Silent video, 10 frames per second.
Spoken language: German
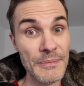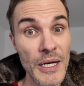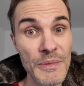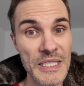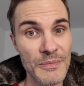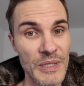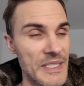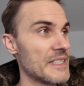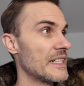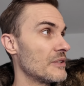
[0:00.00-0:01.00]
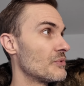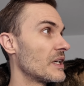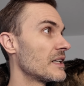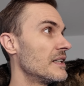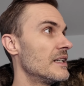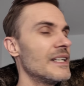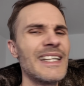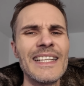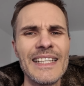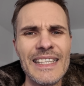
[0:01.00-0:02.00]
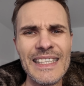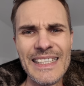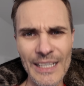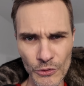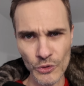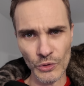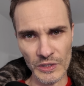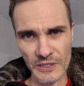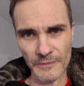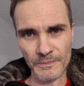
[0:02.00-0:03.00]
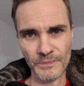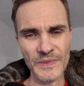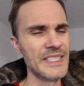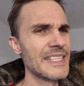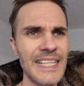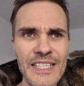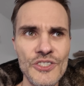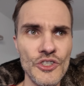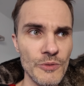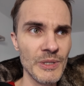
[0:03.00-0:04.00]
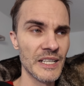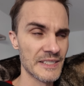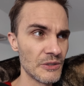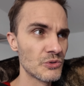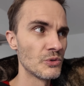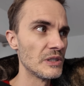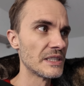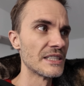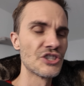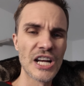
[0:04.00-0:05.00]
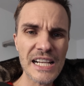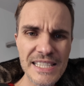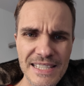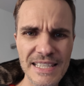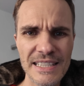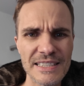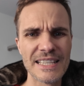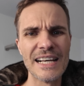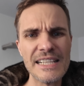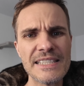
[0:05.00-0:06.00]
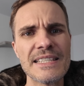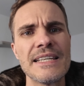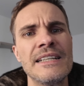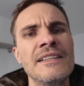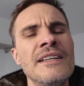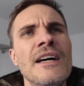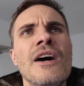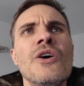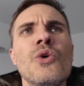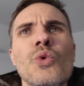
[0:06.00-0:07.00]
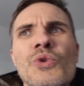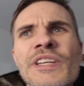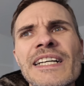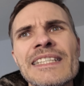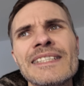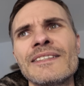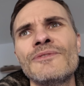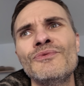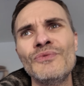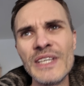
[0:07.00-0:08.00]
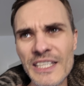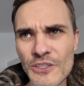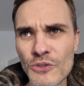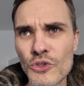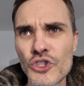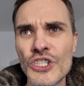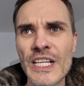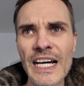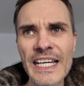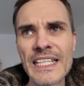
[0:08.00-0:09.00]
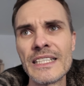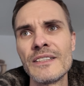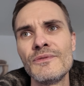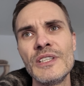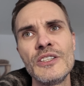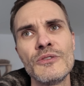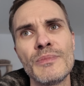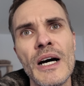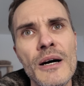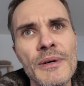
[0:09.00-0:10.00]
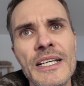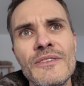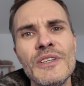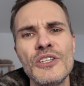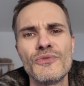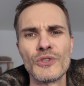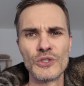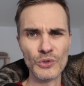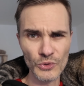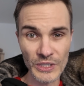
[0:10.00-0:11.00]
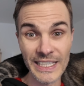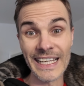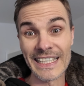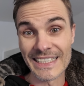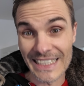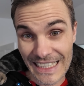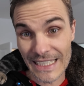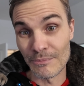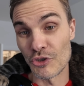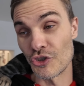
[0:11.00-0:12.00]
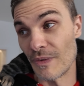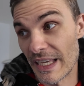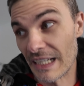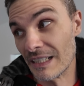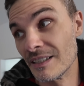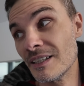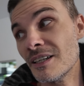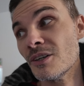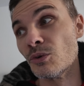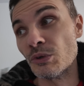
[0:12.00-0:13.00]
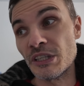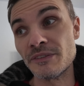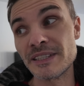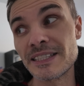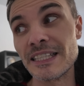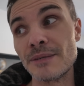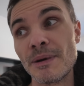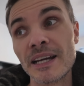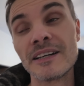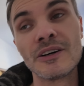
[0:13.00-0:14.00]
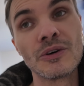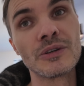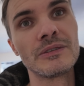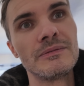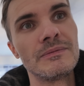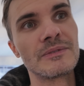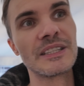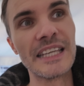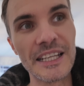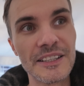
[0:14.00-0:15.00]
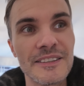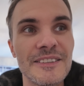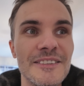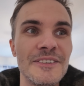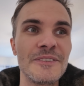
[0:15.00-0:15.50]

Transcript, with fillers: an dem Arbeitsplatz ist einfach die Soundkulisse. Das ist eine ganz schlimme Soundkulisse, das schallt sehr, das halt sehr. Und da ist Video schneiden, Video bearbeiten, Video vertonen extrem schwer. Und ihr wisst, ich mache auch gerne